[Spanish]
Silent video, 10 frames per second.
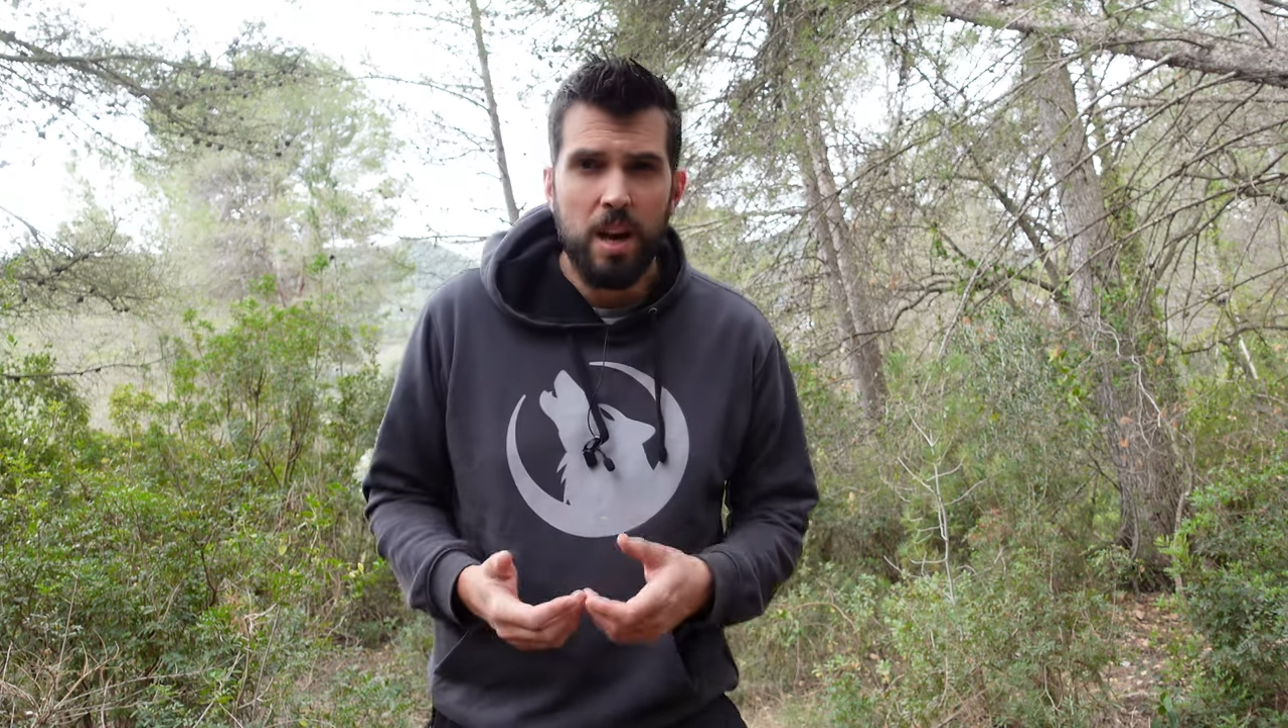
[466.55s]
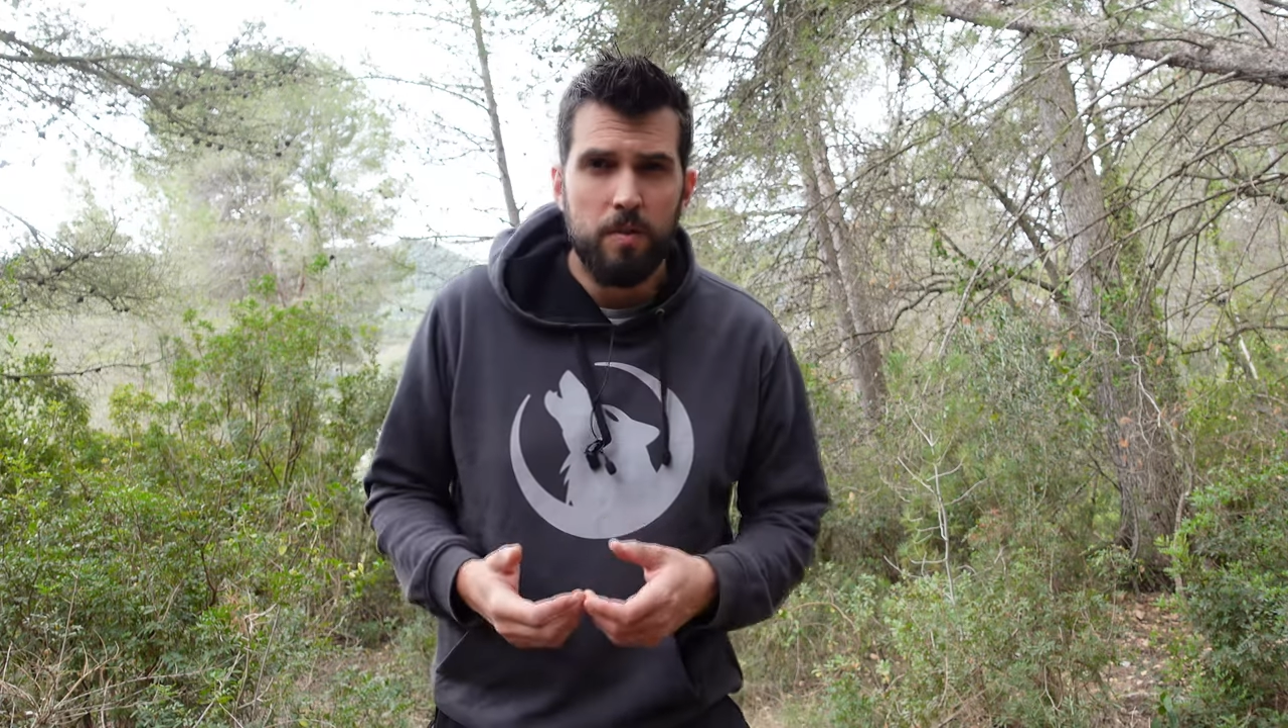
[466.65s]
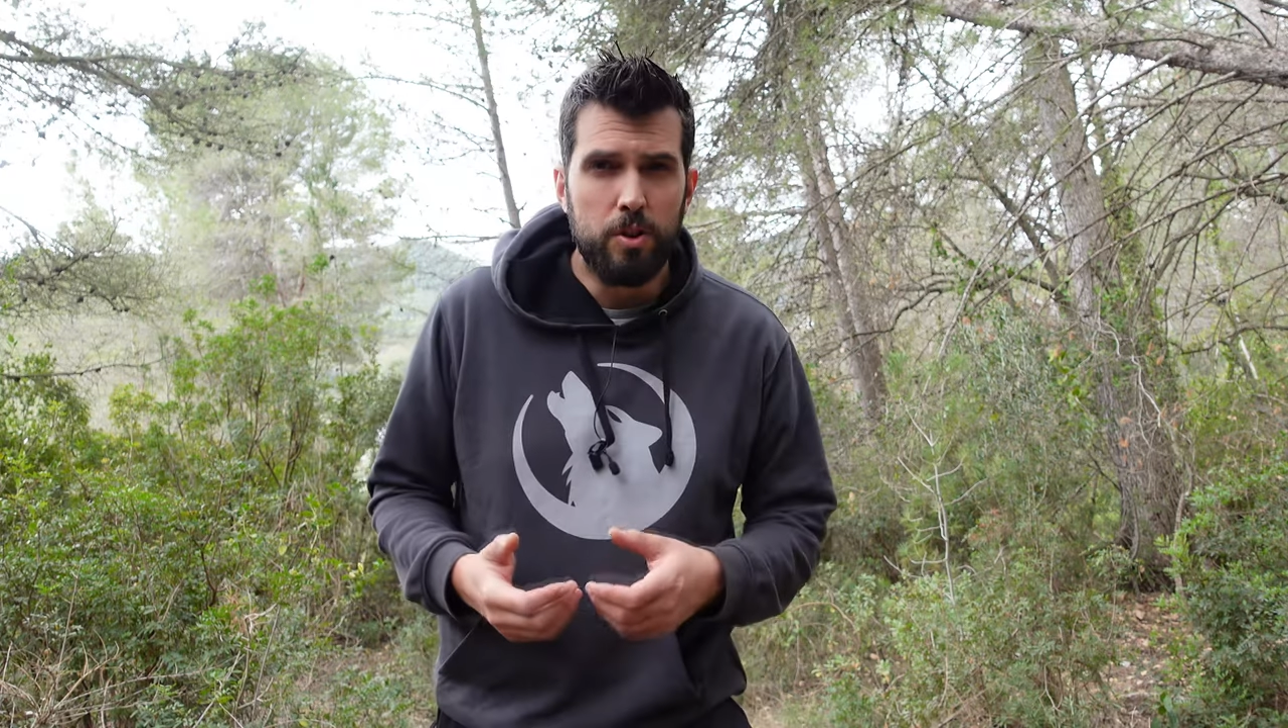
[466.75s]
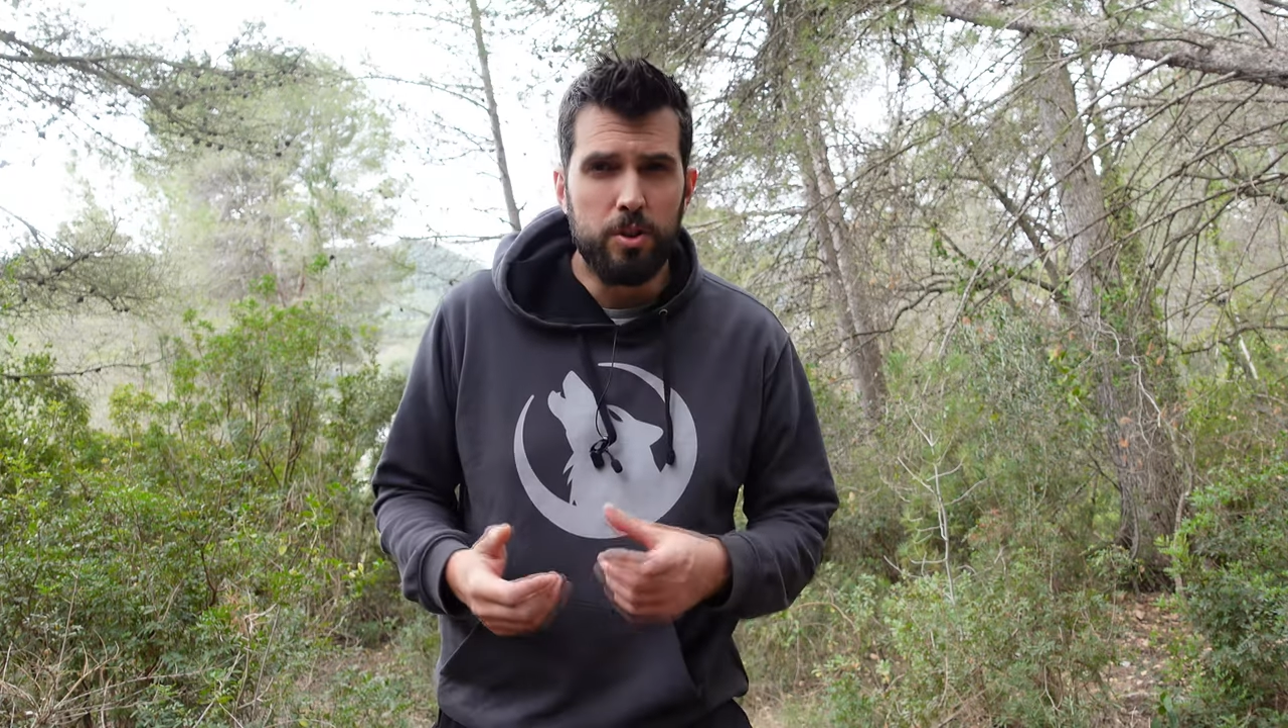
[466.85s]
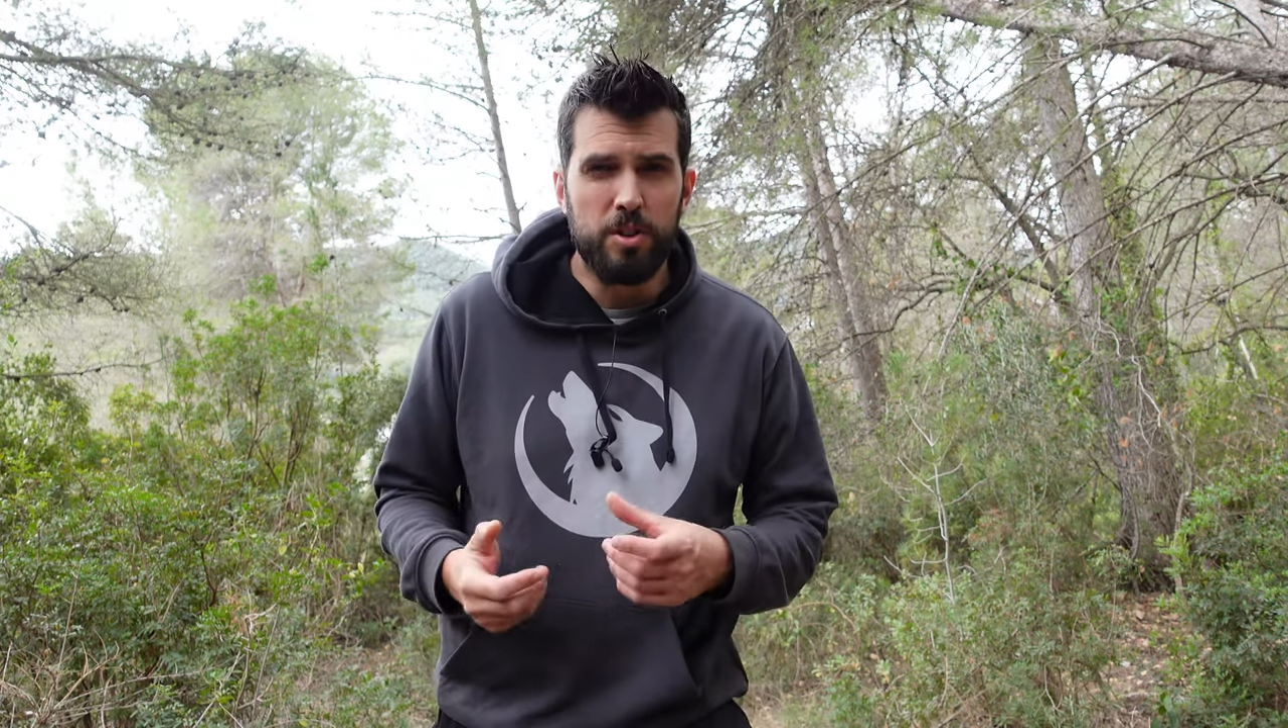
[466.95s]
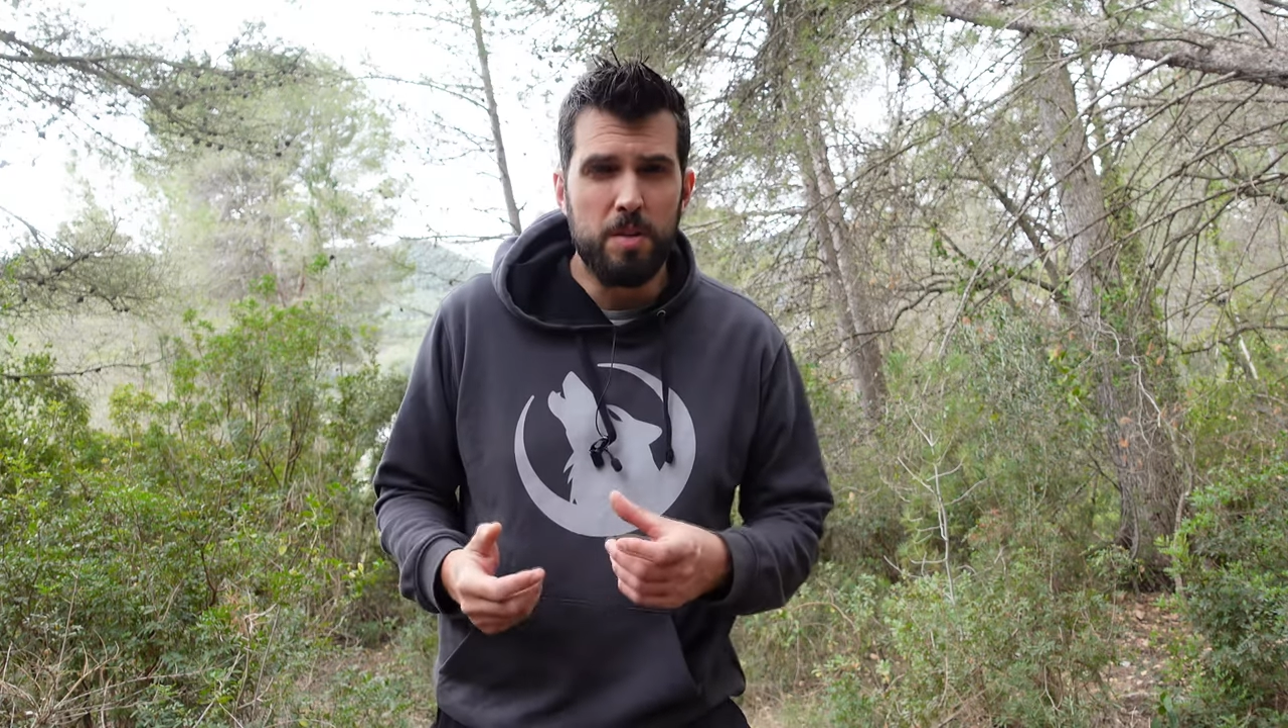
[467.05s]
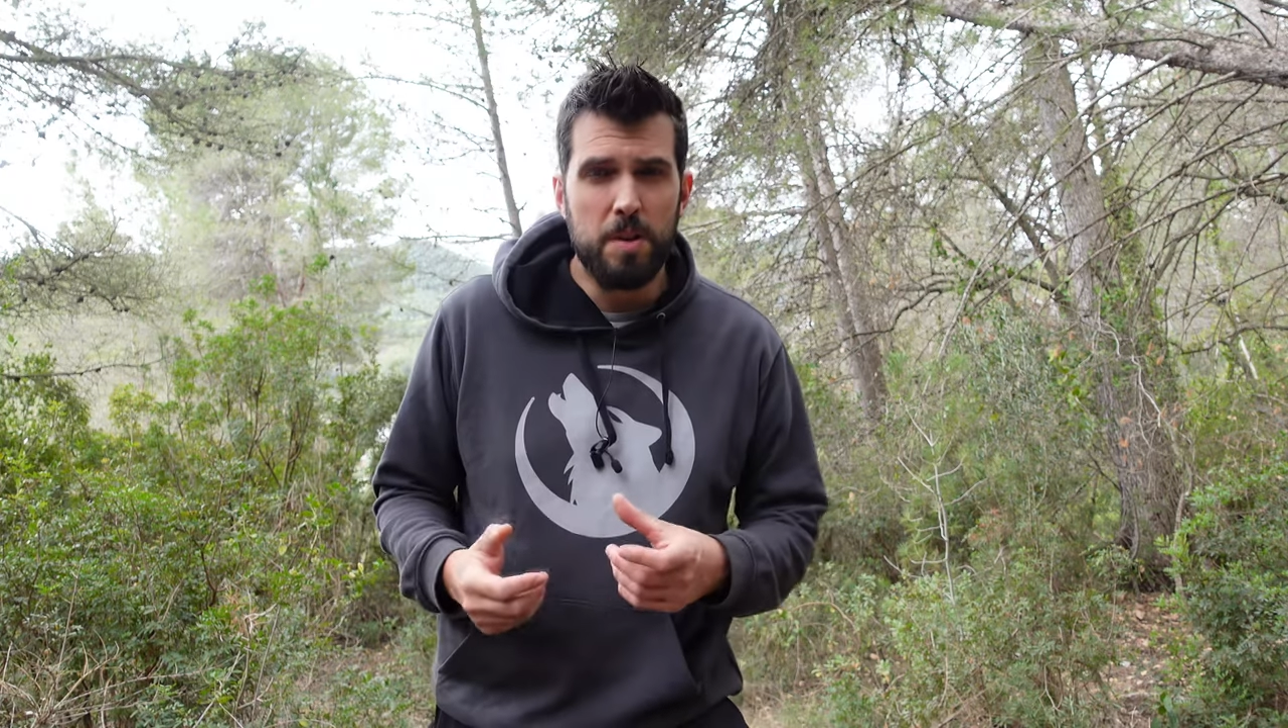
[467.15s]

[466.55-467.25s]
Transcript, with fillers: fotos y